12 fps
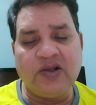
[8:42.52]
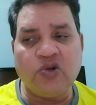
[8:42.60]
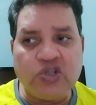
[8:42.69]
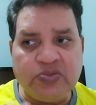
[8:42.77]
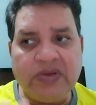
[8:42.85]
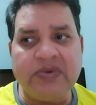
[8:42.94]

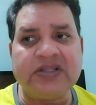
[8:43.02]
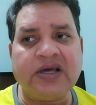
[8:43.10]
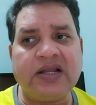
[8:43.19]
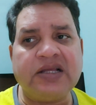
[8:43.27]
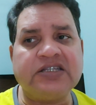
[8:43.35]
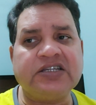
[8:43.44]
कुछ भी
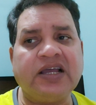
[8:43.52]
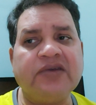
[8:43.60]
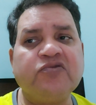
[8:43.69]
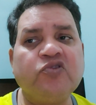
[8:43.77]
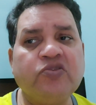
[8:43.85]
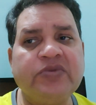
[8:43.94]
बता रहे हैं चाहे
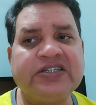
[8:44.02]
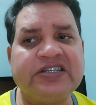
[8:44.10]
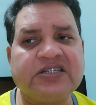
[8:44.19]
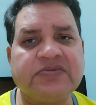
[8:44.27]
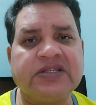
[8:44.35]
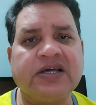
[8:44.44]
फोर
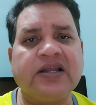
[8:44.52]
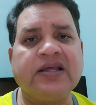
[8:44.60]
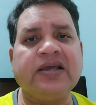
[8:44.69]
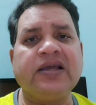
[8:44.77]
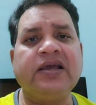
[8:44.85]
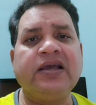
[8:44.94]
बेसिक्स बता
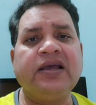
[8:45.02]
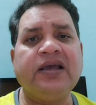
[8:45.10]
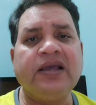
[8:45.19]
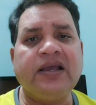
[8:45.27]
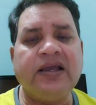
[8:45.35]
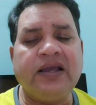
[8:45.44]
रहे हैं
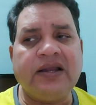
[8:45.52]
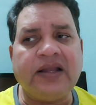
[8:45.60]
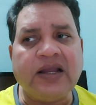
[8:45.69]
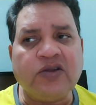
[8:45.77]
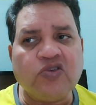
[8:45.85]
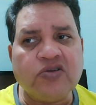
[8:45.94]

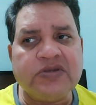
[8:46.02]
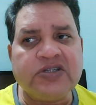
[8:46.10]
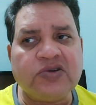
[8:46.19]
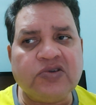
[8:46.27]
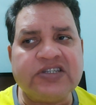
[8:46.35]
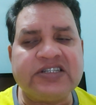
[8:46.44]
नाइन कोर में
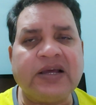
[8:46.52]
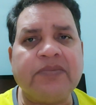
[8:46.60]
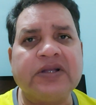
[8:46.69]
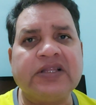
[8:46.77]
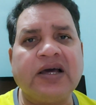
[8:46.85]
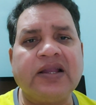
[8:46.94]
से कोई स्टेप
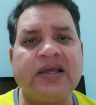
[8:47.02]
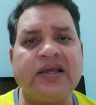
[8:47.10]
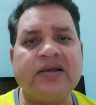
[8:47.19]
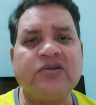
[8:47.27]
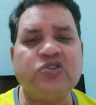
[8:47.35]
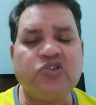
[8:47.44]
बता रहे
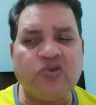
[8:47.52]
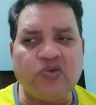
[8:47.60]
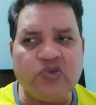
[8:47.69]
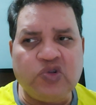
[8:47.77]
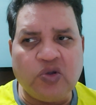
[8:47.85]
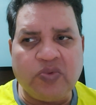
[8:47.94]
हैं जो
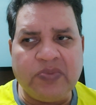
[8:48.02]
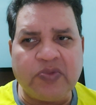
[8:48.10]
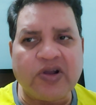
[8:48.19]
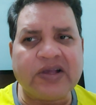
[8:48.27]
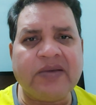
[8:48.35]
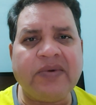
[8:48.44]
जो भी
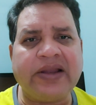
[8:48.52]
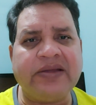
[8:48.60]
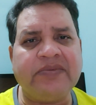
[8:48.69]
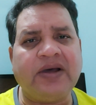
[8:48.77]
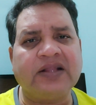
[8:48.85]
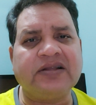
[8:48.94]
प्रोडक्ट के बारे
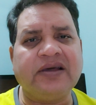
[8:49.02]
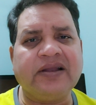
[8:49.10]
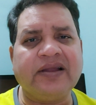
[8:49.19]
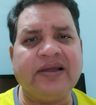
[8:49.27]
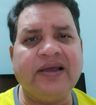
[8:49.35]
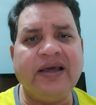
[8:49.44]
में बात कर
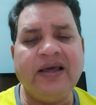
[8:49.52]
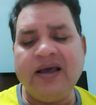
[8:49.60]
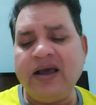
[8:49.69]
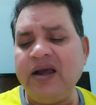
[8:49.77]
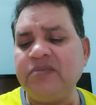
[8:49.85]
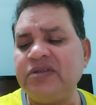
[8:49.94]
रहे हैं
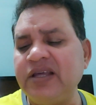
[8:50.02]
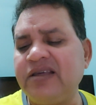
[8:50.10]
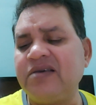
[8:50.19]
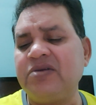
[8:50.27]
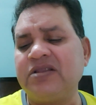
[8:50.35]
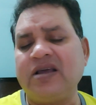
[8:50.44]
आप देख
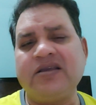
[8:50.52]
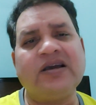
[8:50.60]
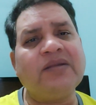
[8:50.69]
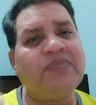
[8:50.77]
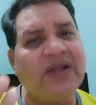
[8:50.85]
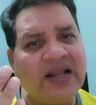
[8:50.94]
के बताइए
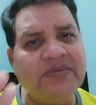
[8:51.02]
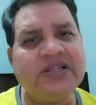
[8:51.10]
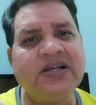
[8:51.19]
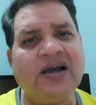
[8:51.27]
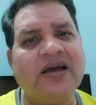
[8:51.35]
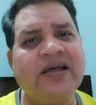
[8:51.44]
अगर प्लान भी
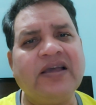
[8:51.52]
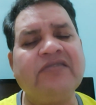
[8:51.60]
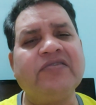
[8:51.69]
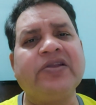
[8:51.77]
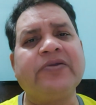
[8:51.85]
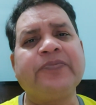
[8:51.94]
दिखा रहे हैं
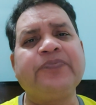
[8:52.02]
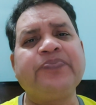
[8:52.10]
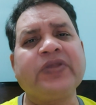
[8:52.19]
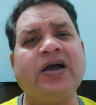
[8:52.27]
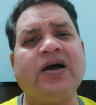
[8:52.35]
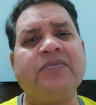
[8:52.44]
इवन
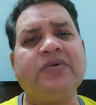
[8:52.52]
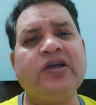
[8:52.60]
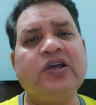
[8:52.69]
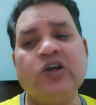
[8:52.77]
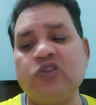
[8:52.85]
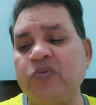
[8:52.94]
आप
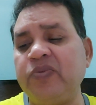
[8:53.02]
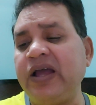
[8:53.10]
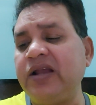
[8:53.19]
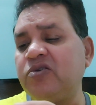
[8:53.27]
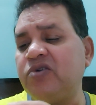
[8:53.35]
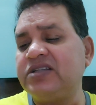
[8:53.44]
तो
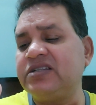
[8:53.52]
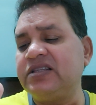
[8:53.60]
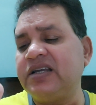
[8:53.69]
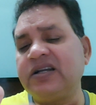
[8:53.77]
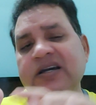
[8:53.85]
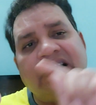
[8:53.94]
प्लान को ऐसे
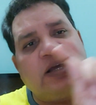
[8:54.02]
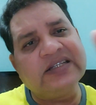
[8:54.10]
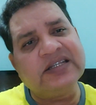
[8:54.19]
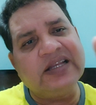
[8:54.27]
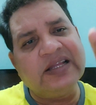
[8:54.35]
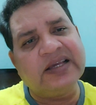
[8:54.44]
कर
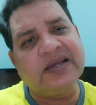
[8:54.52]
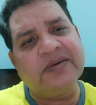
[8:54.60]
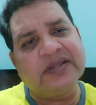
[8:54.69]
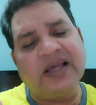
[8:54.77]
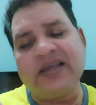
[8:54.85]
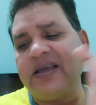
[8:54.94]
ऐसे लिख के
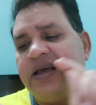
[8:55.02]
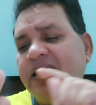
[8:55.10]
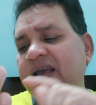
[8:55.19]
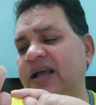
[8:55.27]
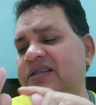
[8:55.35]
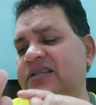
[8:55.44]
बताइए
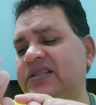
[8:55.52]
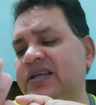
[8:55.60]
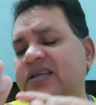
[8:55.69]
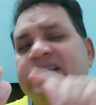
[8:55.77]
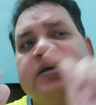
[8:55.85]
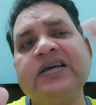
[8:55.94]
ऐसे
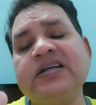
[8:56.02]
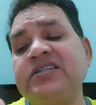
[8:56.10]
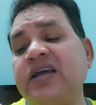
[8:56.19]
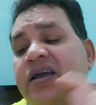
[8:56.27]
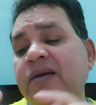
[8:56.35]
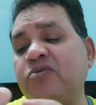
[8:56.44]
देखिए
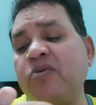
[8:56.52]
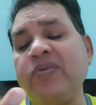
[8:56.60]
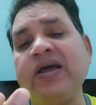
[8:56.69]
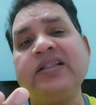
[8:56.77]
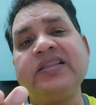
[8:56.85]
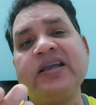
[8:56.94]
चाहे आपको
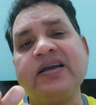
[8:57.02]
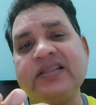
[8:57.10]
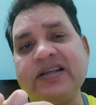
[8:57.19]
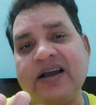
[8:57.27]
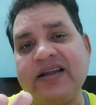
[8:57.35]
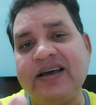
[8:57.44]
प्लान देख
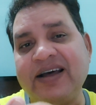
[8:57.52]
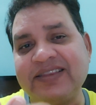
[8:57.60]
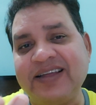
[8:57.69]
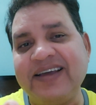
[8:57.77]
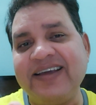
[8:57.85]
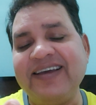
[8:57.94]
दिखाना
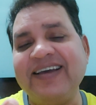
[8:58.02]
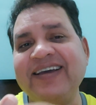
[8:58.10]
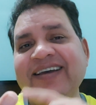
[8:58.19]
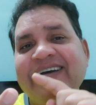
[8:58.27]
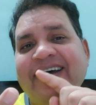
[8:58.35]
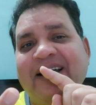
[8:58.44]
आता है
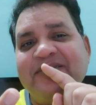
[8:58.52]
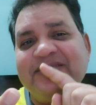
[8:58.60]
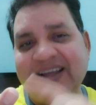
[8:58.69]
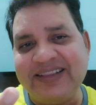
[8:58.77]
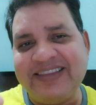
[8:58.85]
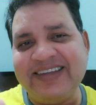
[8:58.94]
आप
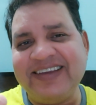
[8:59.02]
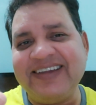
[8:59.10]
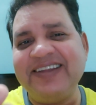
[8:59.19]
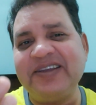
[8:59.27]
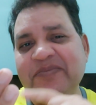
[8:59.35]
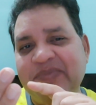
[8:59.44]
जानते हैं
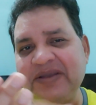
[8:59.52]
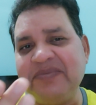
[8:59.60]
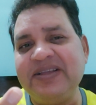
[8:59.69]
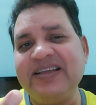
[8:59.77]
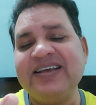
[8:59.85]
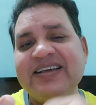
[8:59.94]
लेकिन फिर
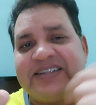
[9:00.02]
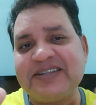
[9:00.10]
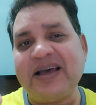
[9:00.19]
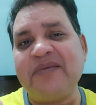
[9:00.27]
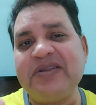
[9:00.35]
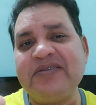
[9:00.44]
भी
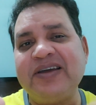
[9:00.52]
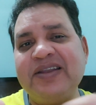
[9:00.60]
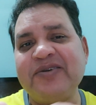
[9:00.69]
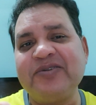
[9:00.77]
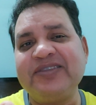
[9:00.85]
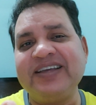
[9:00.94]
सामने वाले
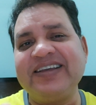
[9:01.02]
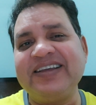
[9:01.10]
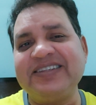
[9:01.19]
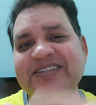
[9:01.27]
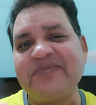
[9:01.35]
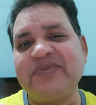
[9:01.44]
को देख के
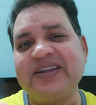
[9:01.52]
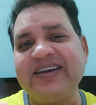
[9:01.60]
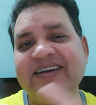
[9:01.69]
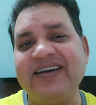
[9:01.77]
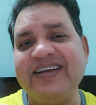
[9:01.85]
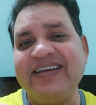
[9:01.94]
असर
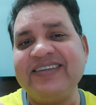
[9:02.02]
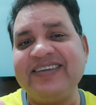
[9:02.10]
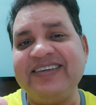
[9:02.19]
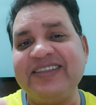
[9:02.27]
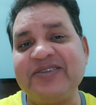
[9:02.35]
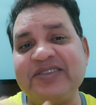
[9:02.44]
पड़ेगा कि
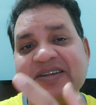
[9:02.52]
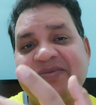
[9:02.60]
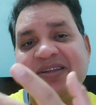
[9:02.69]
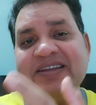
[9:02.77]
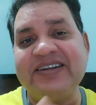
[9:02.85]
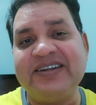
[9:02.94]
ये तो इतने
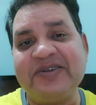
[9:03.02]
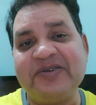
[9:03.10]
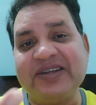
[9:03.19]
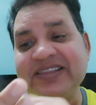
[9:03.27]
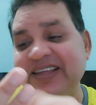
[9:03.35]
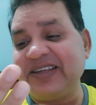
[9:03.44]
बड़े लीडर
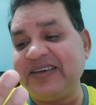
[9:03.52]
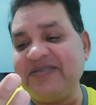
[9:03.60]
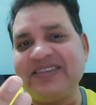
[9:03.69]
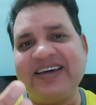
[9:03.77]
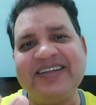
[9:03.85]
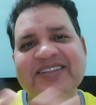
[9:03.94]
होकर देख के
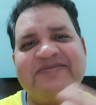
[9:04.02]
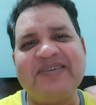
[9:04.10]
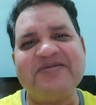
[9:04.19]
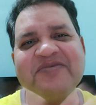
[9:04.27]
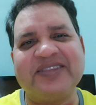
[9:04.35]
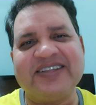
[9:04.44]
बता रहे हैं तो मैं
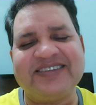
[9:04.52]
भी बता